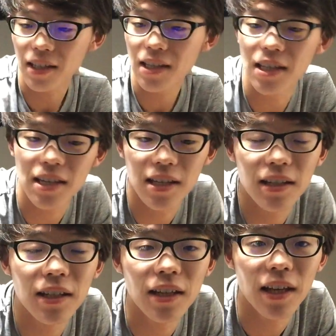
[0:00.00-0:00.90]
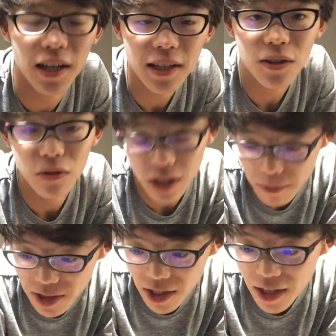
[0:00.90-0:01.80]
いい部屋に通さ
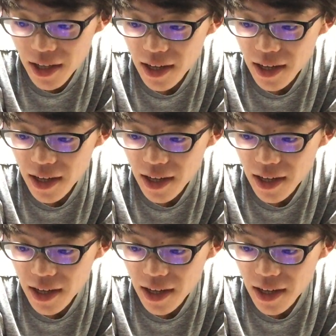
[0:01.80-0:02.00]
れました。